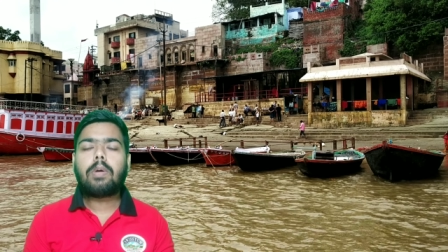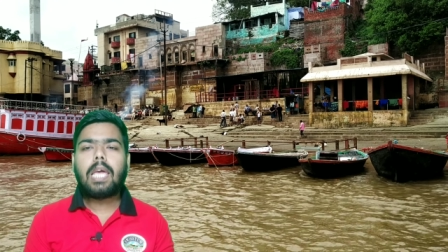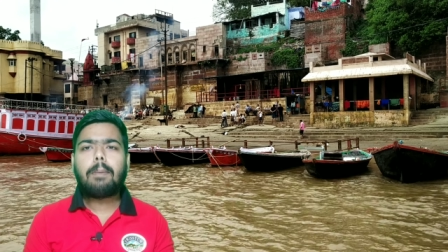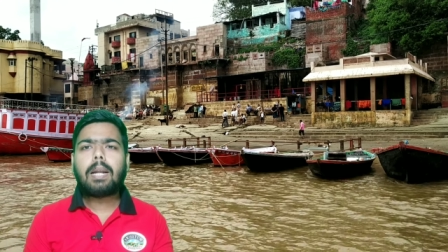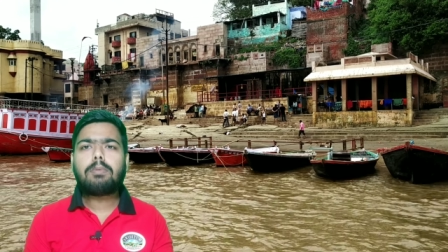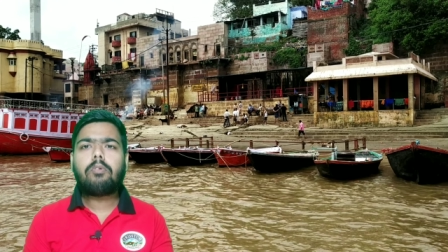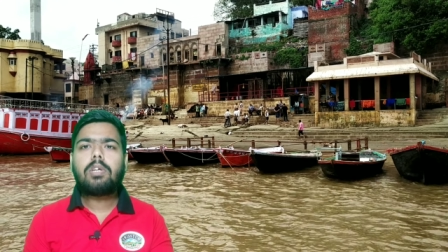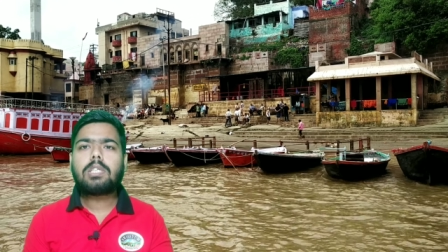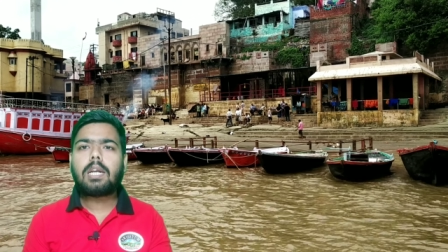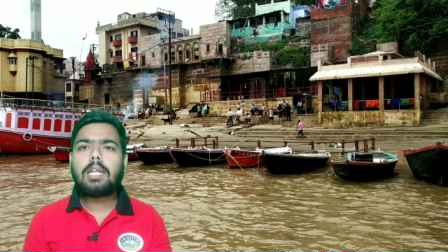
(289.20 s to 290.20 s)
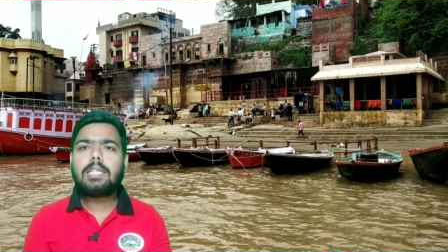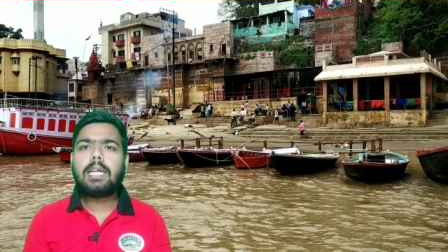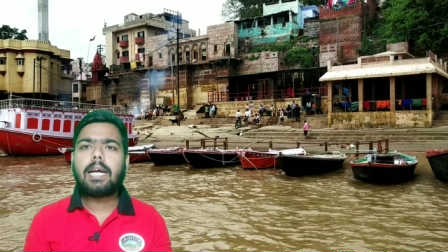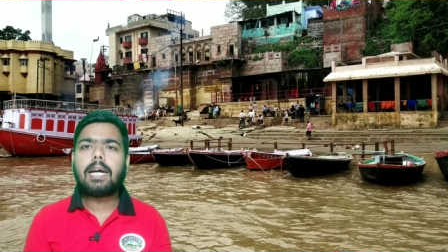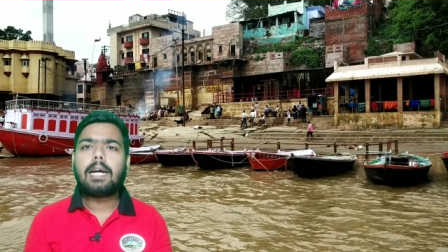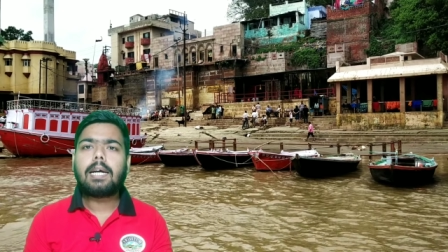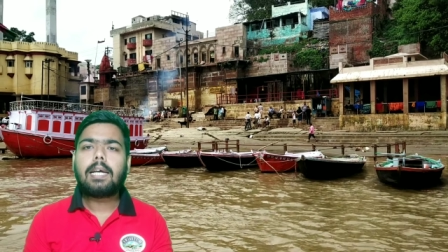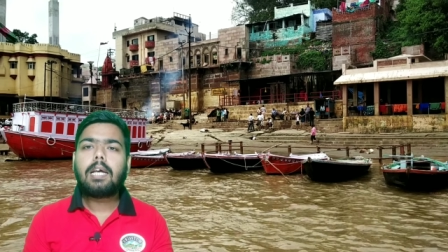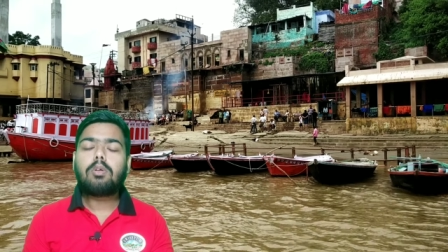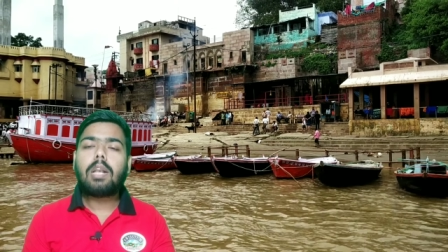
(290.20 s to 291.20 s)
क्योंकि एक बार आप उसे फेस कर लीजिएगा
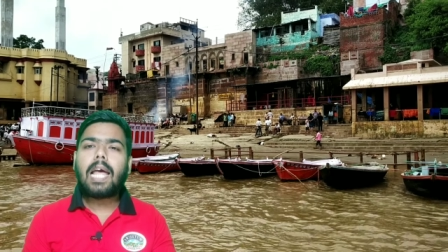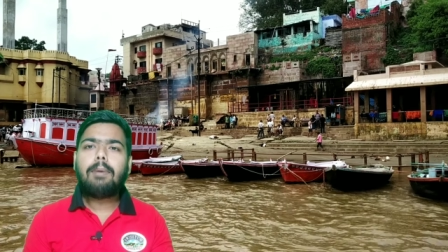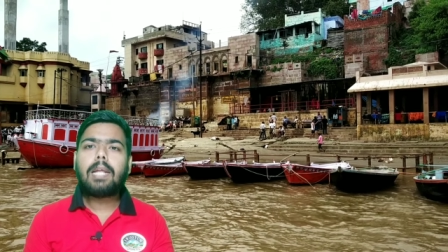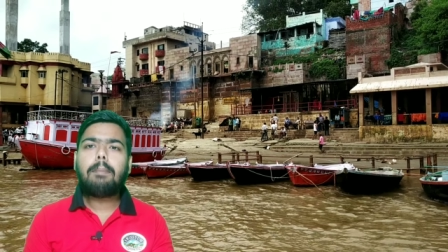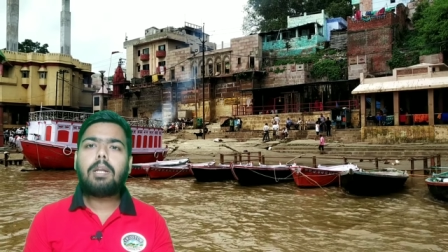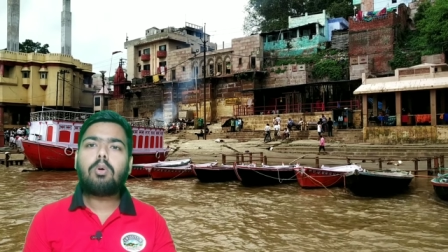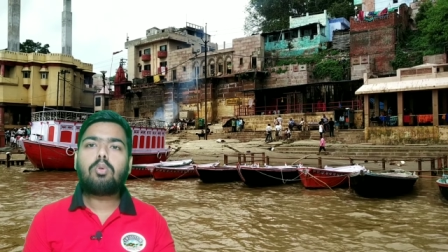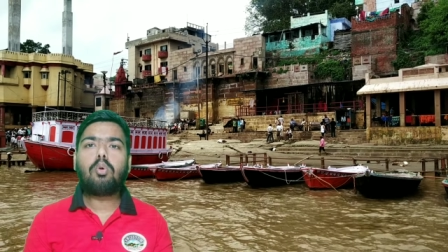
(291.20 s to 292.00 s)
तो लाइफ टाइम के लिए वो